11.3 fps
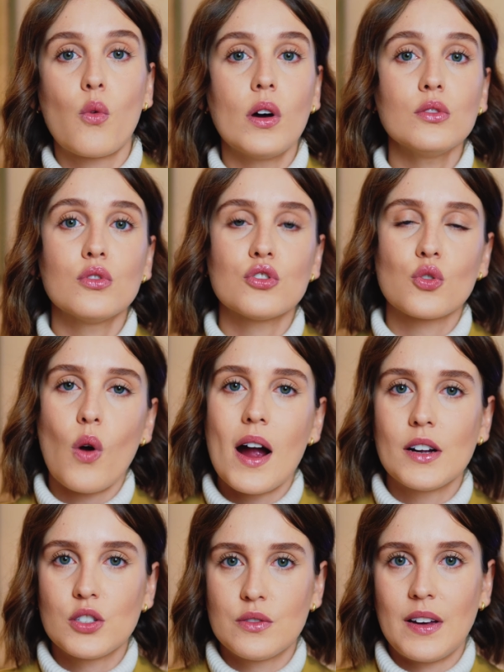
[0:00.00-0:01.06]
Quantos
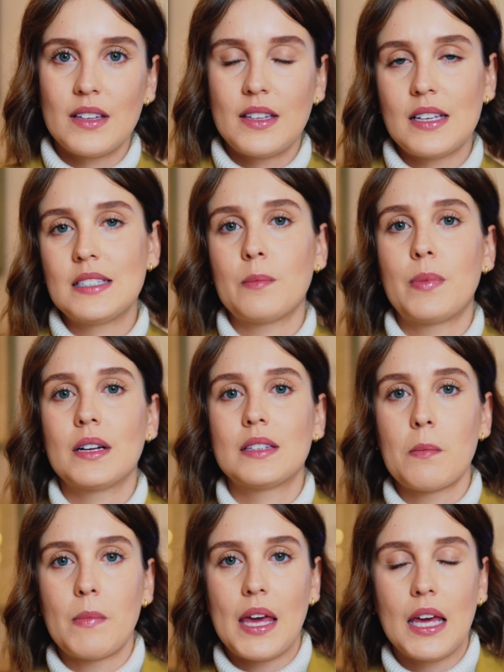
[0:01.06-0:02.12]
quartos vai ter esse
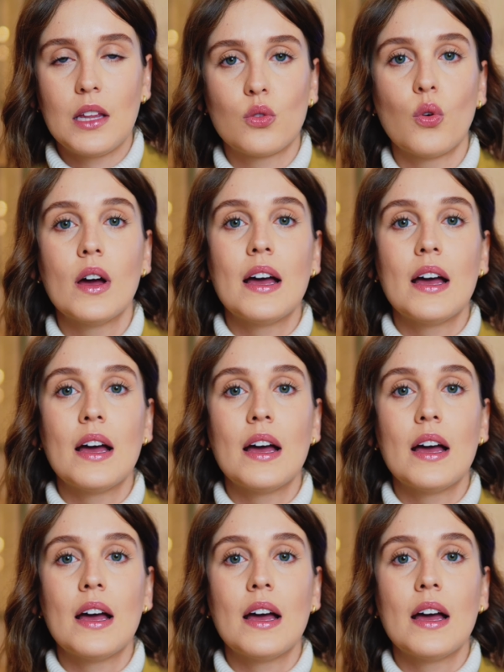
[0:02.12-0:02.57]
apartamento,